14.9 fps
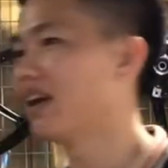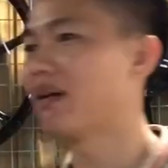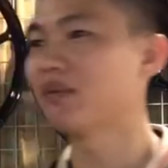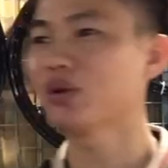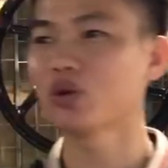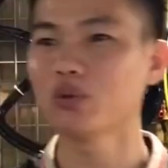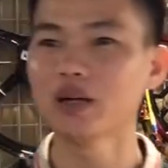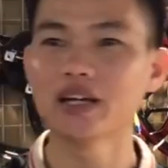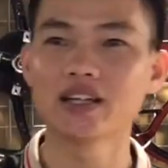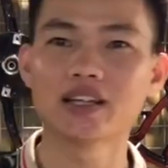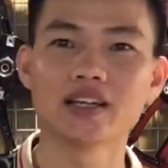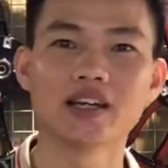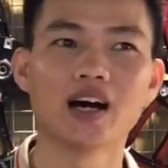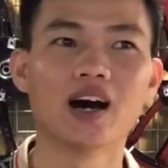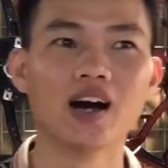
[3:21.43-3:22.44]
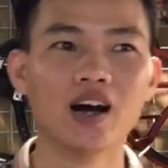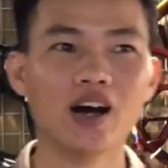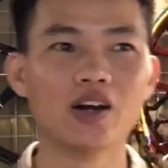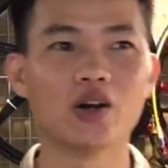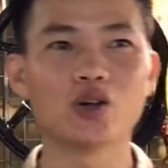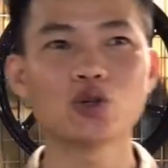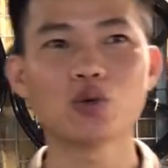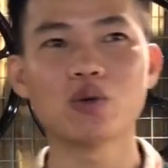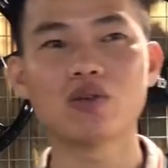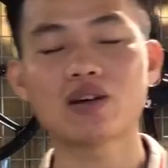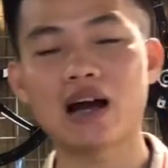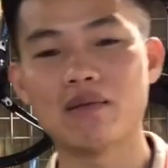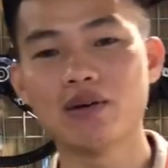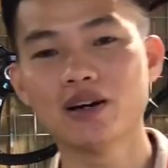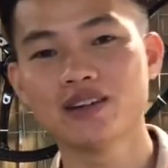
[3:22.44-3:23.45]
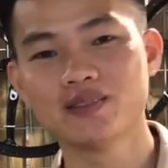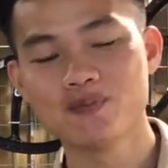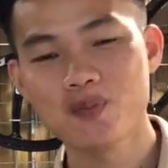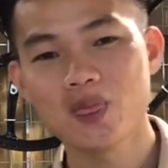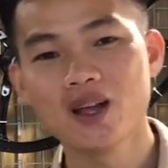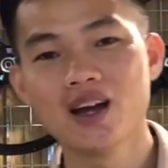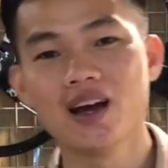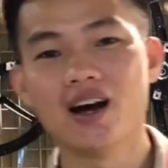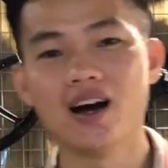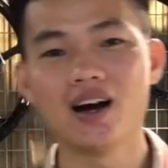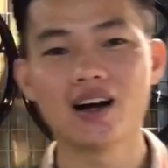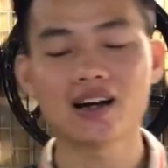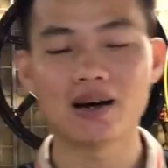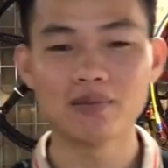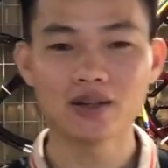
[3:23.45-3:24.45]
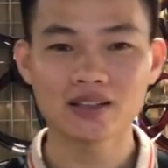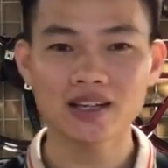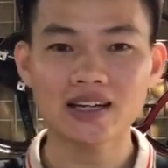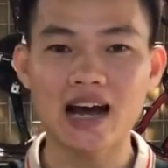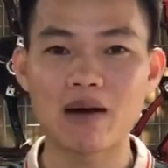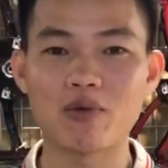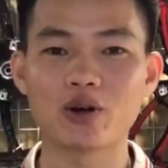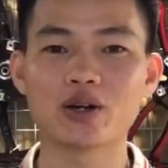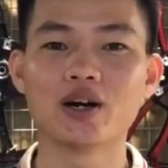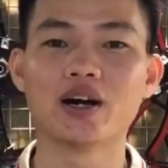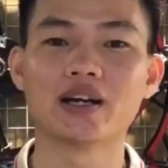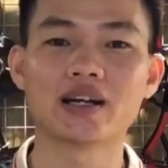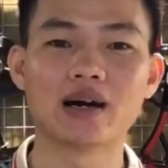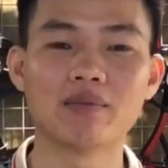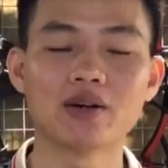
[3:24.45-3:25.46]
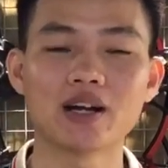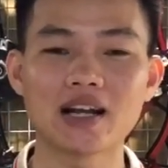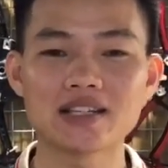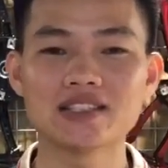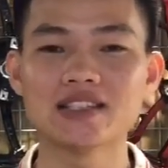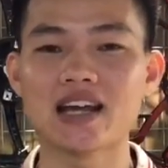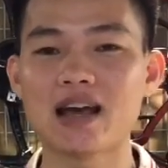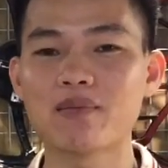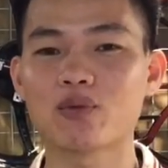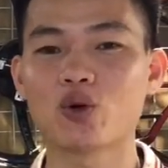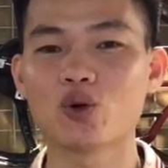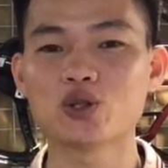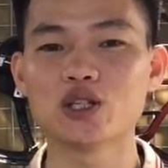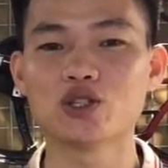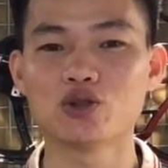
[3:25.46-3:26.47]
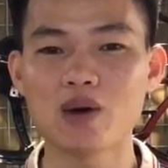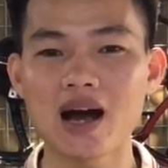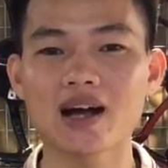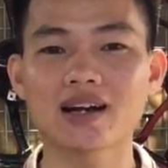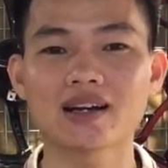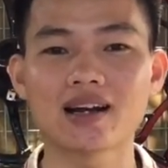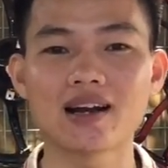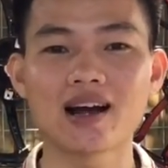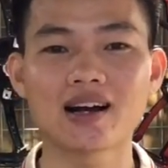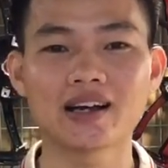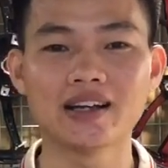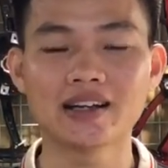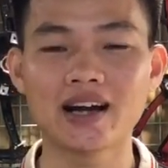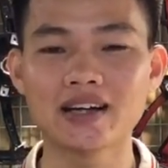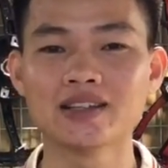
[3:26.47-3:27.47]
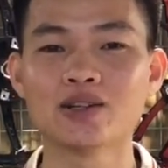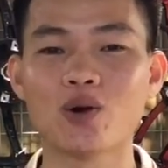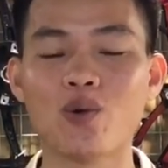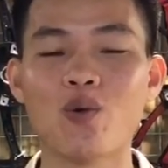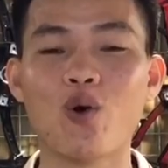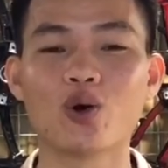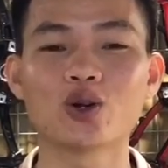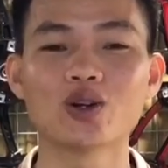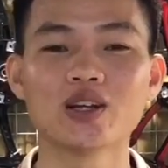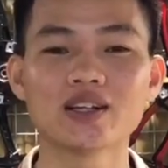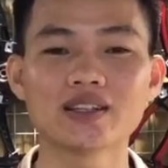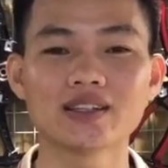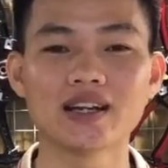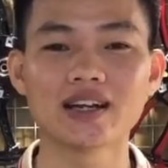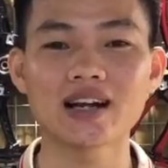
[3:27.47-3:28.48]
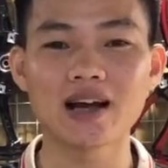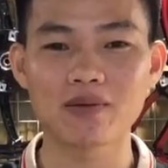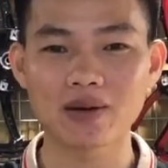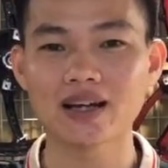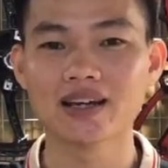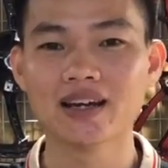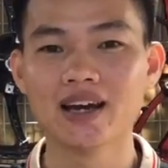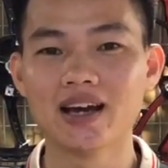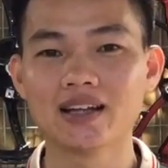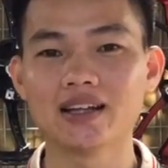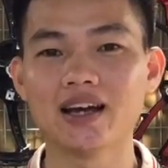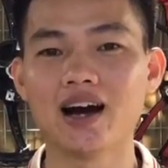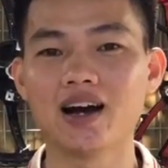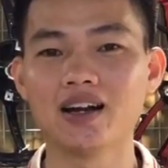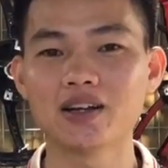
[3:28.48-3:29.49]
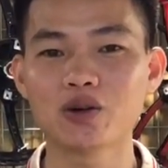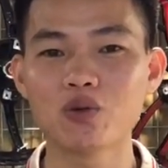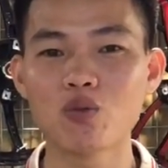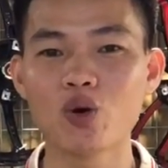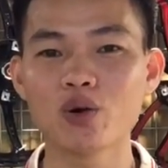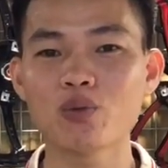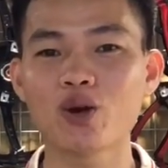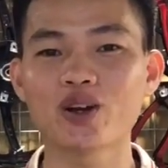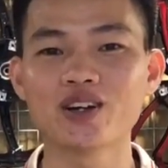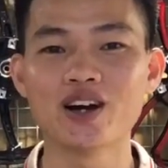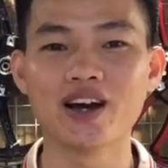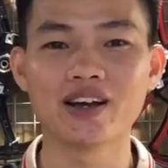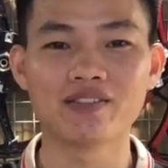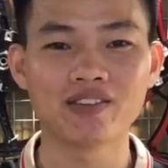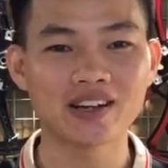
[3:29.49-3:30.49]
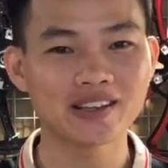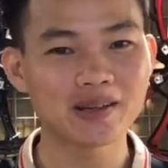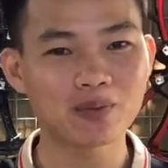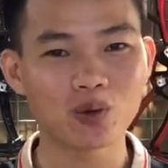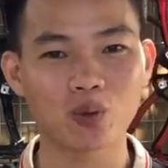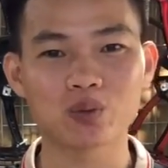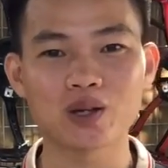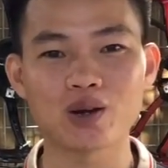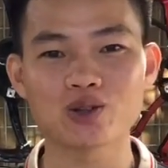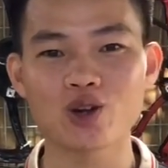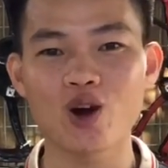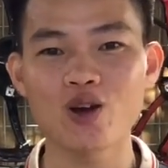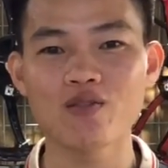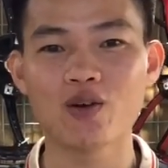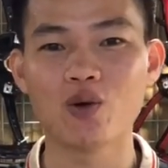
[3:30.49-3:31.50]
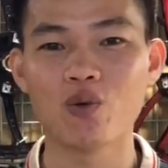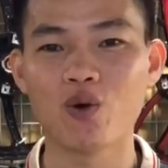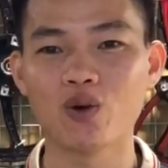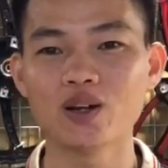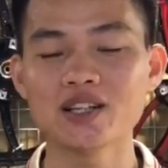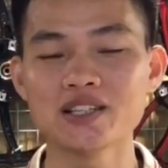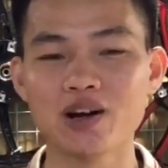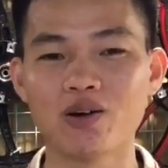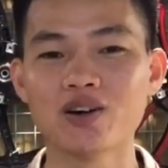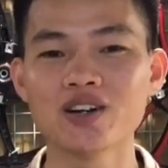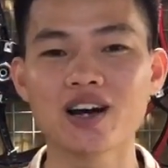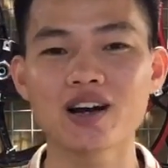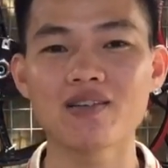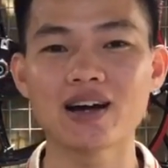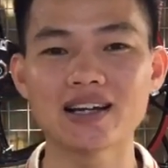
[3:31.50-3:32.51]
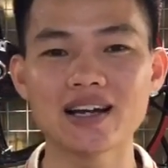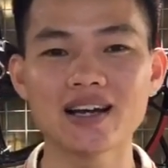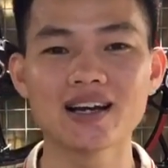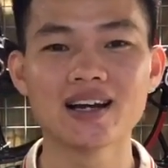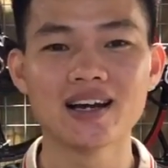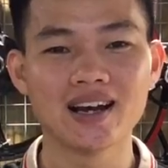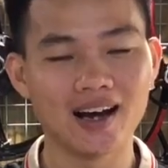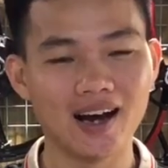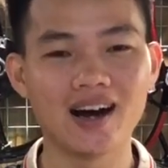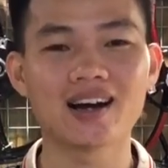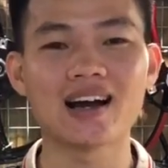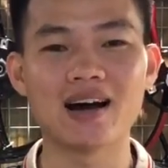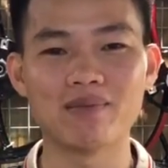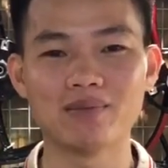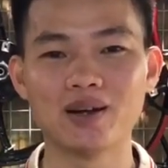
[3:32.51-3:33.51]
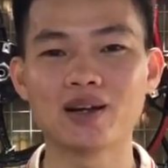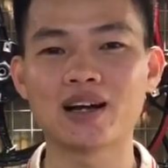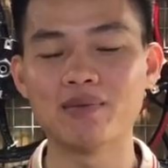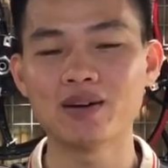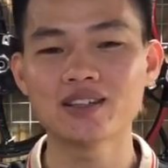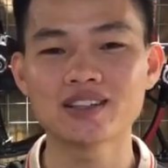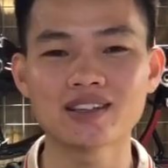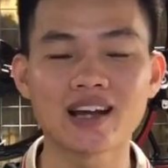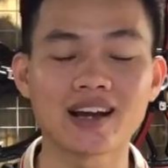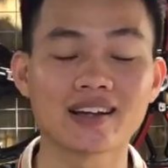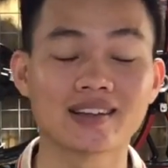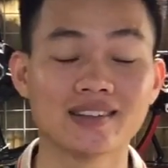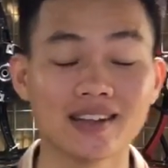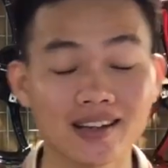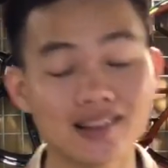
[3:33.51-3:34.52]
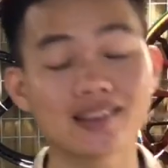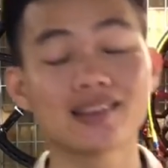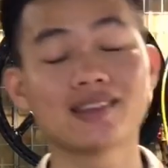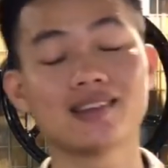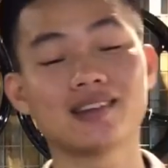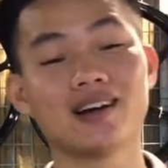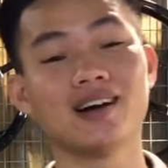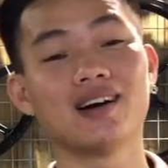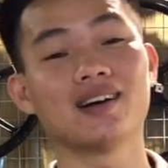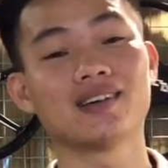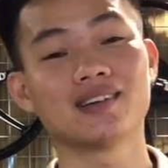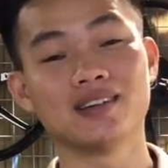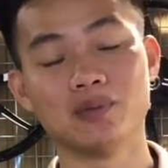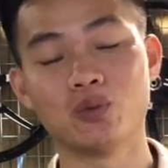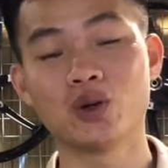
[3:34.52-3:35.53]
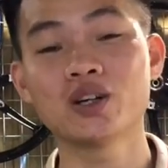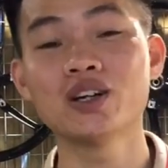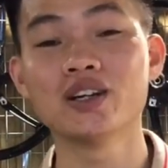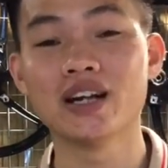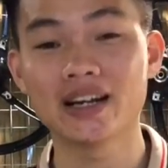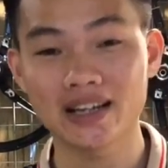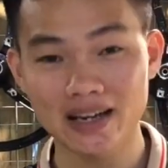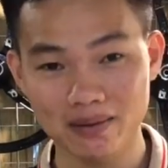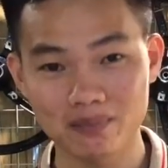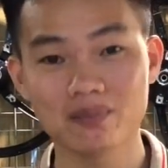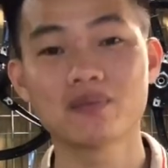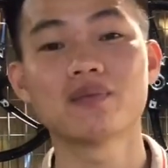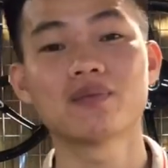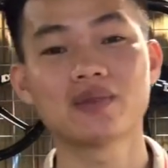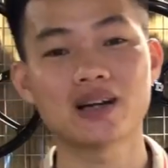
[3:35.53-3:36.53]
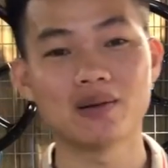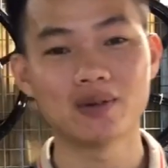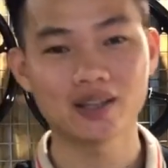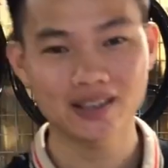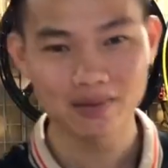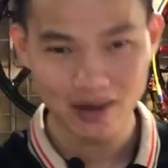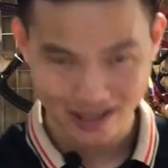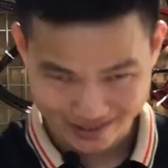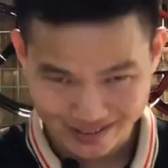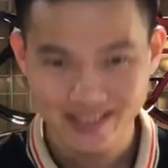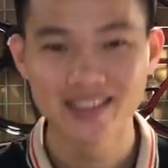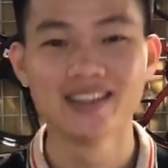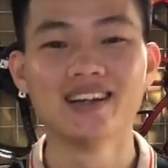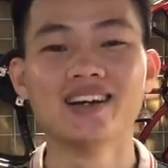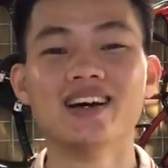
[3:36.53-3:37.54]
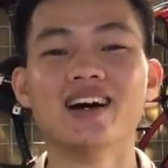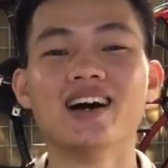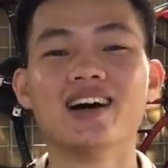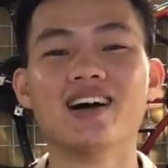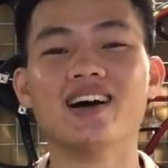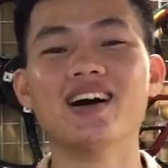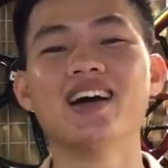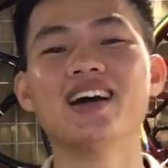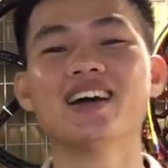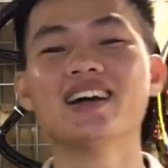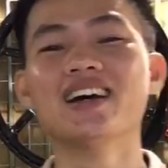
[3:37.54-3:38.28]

à, làm youtube thì uh, nói chung là cũng cảm ơn uh, cảm ơn tất cả mọi người cảm ơn anh chị em cô dì chú bác đã đăng ký kênh ủng hộ cho lĩnh đến ngày hôm nay thì uh, lĩnh cũng muốn mọi người vẫn tiếp tục theo dõi và ủng hộ lĩnh nhiều hơn nữa các bạn nhá uh, cảm lời cảm ơn chân thành nhất uh, gửi muốn gửi đến anh em cảm ơn các bạn à,